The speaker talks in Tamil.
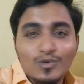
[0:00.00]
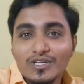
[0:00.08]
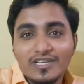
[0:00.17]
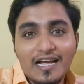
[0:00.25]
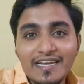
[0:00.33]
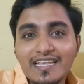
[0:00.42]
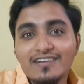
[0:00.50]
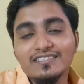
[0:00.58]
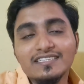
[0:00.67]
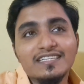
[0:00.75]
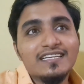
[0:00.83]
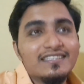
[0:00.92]
ஒரு ஐடியா
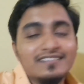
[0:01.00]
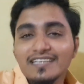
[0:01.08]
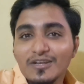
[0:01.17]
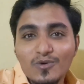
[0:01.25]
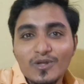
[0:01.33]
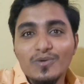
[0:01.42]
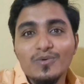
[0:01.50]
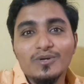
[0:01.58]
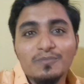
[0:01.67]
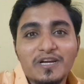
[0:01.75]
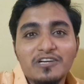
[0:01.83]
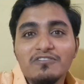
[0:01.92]
வந்தது சரி ஓகே
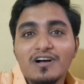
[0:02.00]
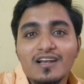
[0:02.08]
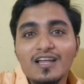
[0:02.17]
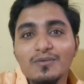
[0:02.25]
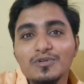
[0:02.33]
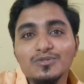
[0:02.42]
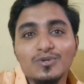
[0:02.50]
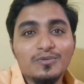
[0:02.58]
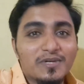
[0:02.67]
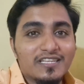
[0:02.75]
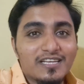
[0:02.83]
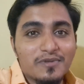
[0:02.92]
ஒரு பெட்டு வாங்கலாம் அப்படின்னு
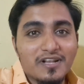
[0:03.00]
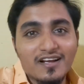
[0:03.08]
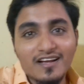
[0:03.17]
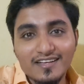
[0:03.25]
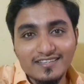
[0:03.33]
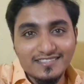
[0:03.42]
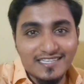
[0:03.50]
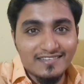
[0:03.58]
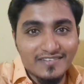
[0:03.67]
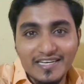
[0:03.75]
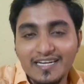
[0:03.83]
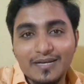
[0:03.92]
சொல்லிட்டு பார்த்தீங்க அப்படின்னாக்கா
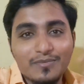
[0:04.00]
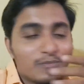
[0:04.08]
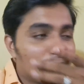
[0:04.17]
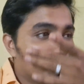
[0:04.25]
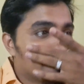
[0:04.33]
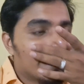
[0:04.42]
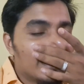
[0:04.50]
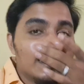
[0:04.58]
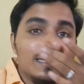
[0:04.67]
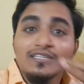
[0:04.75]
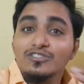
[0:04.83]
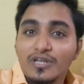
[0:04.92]
நான் வெளில கிளம்பி போயிட்டுருக்கேன்
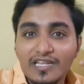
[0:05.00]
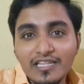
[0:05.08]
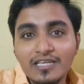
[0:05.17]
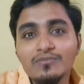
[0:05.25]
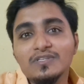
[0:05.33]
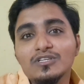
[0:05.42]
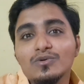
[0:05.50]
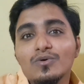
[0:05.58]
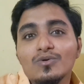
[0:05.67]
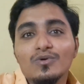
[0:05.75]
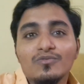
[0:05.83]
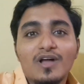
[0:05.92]
சரி இதையும் வந்துட்டு
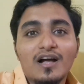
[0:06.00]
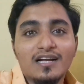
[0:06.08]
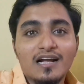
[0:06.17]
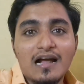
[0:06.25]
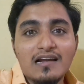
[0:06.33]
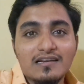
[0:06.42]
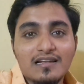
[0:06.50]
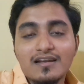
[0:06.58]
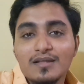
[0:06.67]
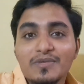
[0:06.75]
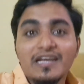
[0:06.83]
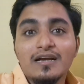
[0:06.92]
உங்களுக்கு ஒரு விளாகாக
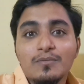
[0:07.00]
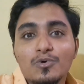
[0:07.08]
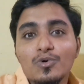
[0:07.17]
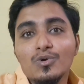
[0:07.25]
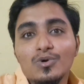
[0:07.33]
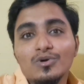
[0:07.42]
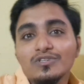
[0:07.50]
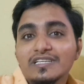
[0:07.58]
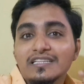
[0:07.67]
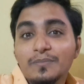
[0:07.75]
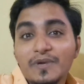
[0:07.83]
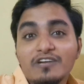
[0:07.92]
காட்டலாம் நம்ம எங்கே போகிறோம்
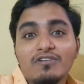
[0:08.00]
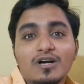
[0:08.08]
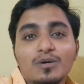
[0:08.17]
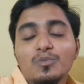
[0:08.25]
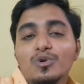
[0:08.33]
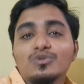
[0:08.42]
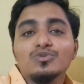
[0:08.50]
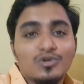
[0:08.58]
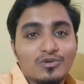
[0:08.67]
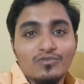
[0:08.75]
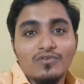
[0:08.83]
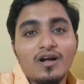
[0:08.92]
எந்த பெட்டு வாங்க போகிறோம்னு
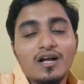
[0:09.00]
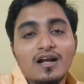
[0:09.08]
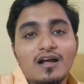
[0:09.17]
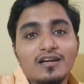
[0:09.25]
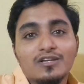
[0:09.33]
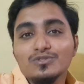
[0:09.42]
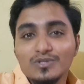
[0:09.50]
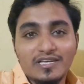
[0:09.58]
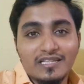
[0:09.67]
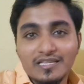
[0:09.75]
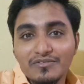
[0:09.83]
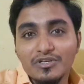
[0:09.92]
சொல்லிட்டு உங்களுக்கு விளாகாக காட்டலாம்னு
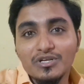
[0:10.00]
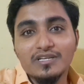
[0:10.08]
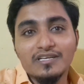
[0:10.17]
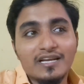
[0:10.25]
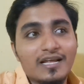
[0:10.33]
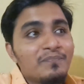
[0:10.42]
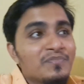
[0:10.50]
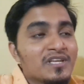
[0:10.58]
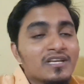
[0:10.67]
சொல்லிட்டு இந்த வீடியோ எடுக்கிறேன்